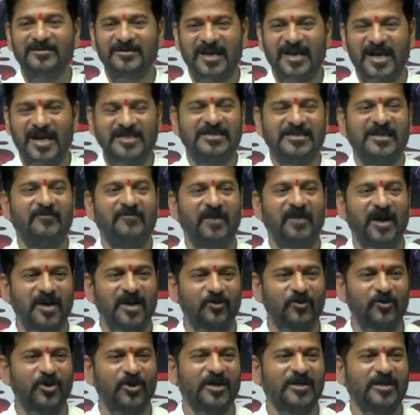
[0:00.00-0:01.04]
నా సవాలు
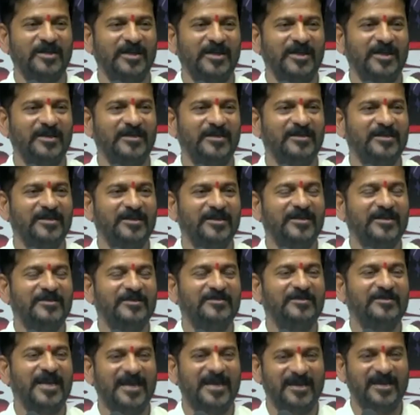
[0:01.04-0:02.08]
ఒక్కటే
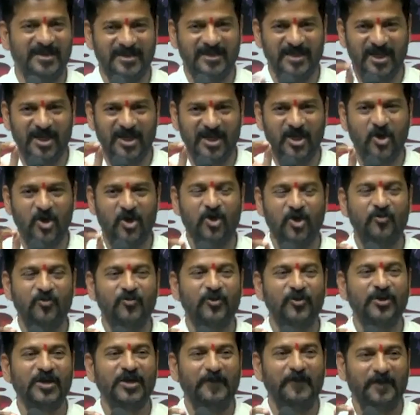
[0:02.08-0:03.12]
ధరణిలో
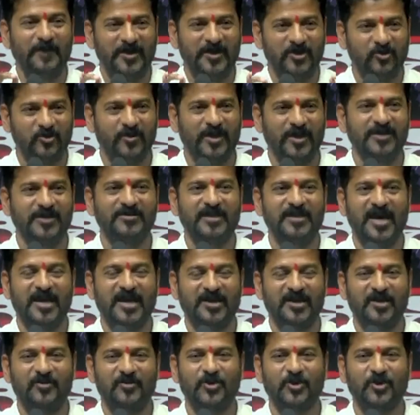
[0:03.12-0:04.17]
ఉన్న
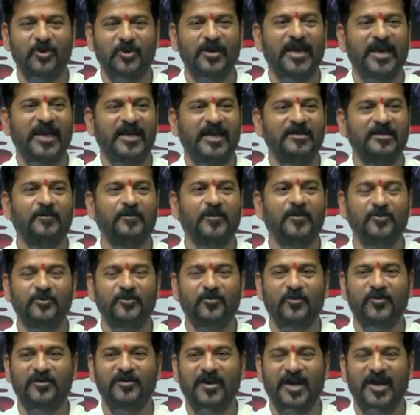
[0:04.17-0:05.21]
పెట్టుబడిదారులు ఎవరో కేంద్ర
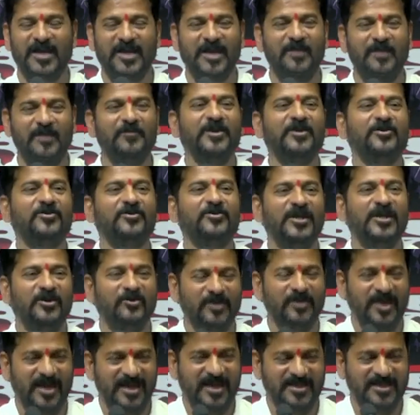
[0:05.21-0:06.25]
ప్రభుత్వం ద్వారా మీరు
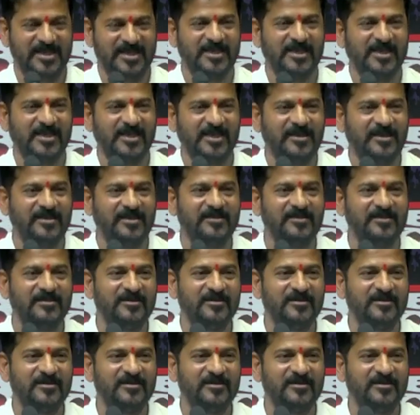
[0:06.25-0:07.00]
నిగ్గుదేల్చండి